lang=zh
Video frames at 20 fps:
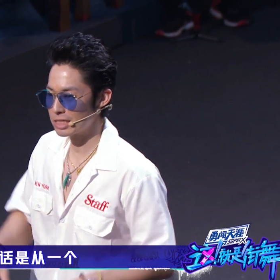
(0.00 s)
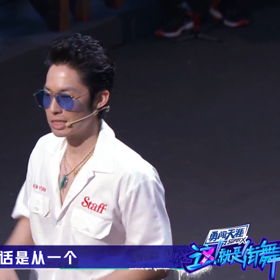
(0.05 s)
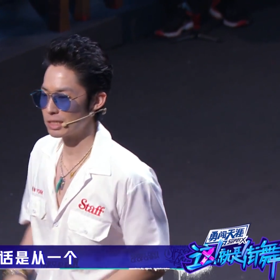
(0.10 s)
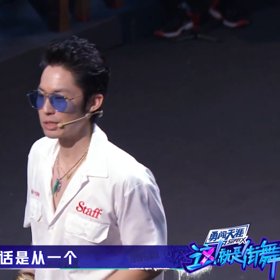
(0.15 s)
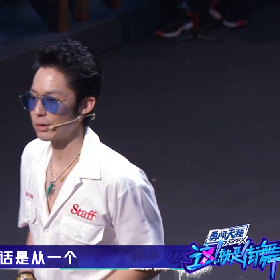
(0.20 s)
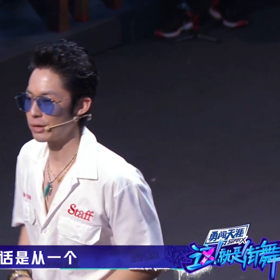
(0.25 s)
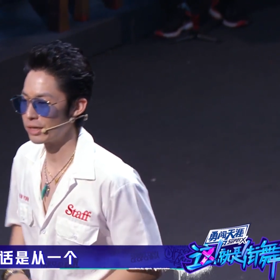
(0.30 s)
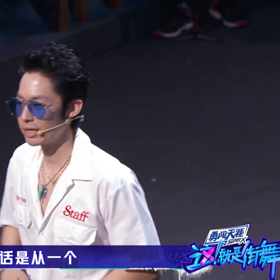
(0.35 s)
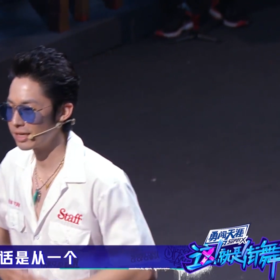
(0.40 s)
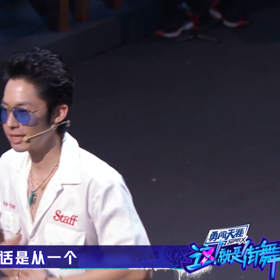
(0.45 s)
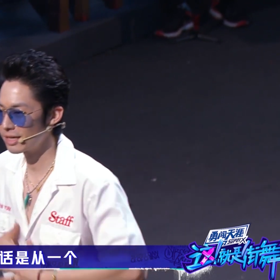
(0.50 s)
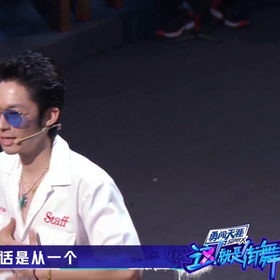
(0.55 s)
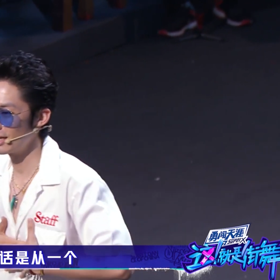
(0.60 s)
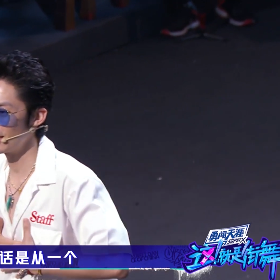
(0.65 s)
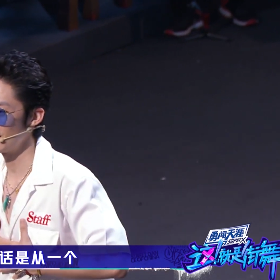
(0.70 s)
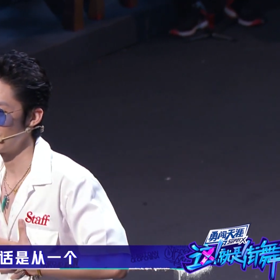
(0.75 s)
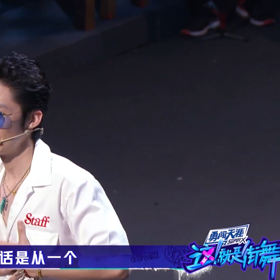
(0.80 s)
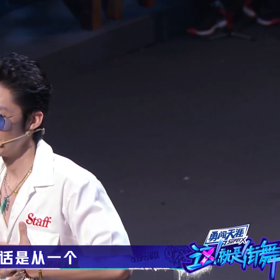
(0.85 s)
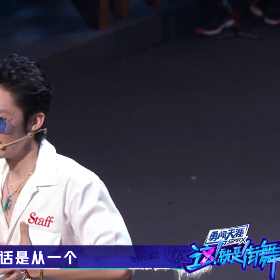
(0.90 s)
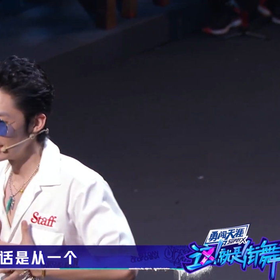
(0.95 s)
从一
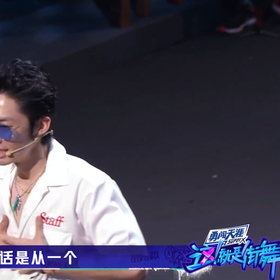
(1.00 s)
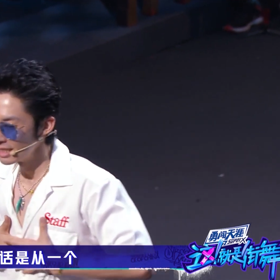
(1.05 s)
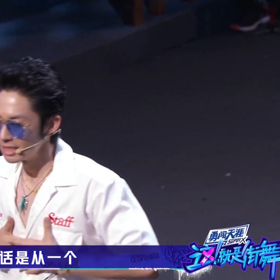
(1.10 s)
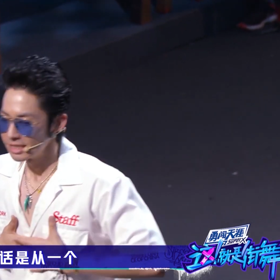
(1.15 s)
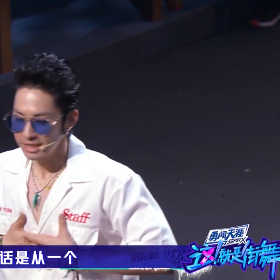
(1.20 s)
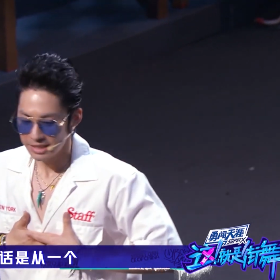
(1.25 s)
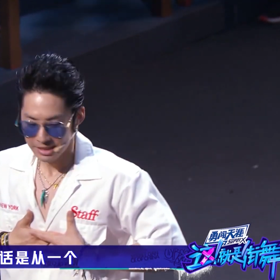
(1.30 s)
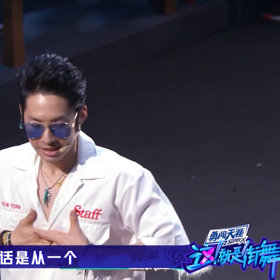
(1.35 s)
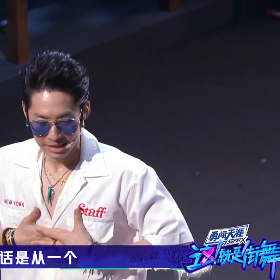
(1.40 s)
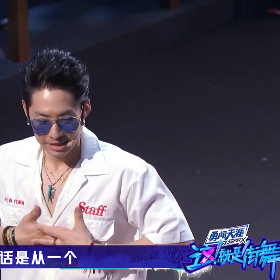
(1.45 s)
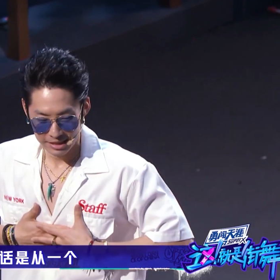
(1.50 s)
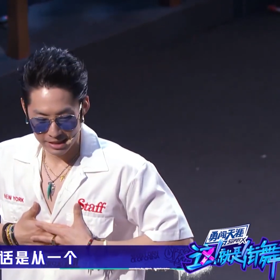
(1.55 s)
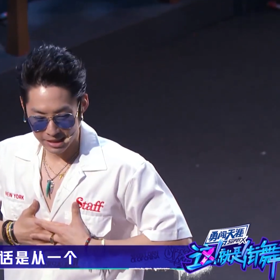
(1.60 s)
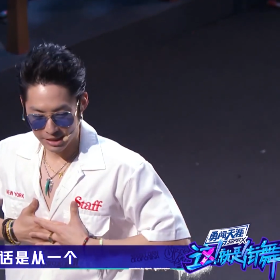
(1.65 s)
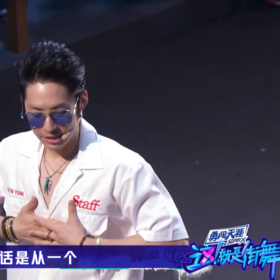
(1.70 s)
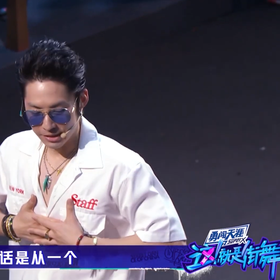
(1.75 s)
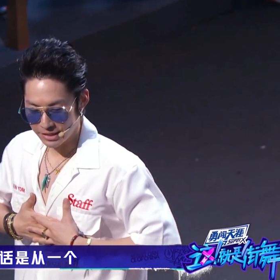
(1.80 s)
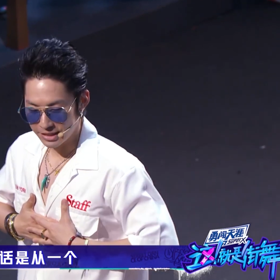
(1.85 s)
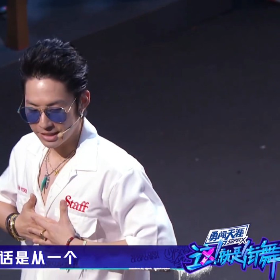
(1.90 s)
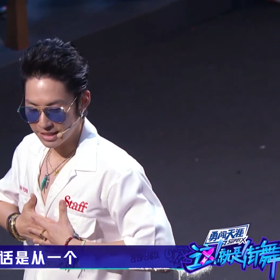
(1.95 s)
个，y o u know，
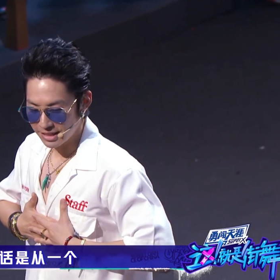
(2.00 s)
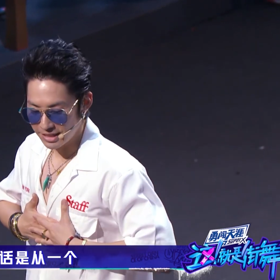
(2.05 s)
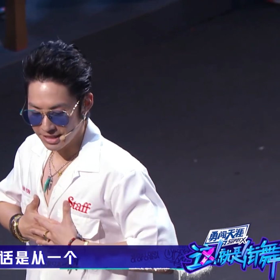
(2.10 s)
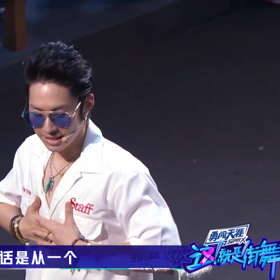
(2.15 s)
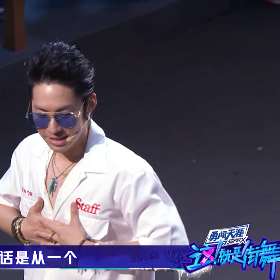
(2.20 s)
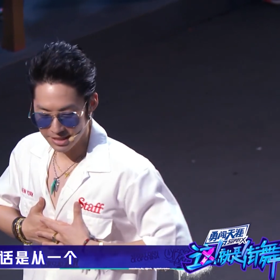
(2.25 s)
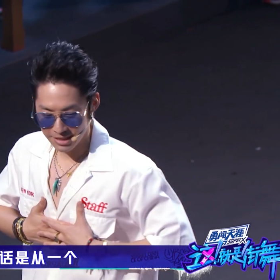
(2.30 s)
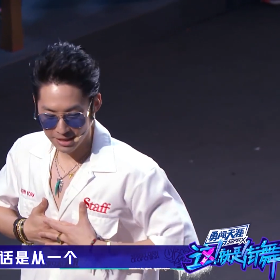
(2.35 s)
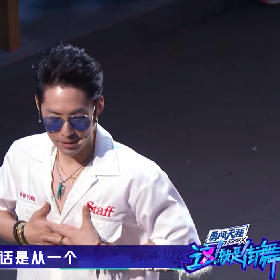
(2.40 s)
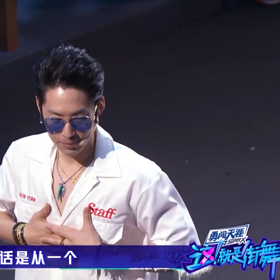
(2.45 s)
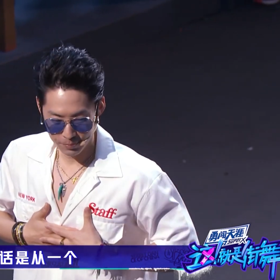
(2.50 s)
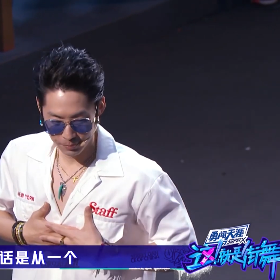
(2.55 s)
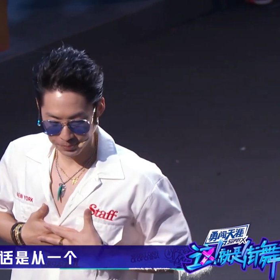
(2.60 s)
一个一个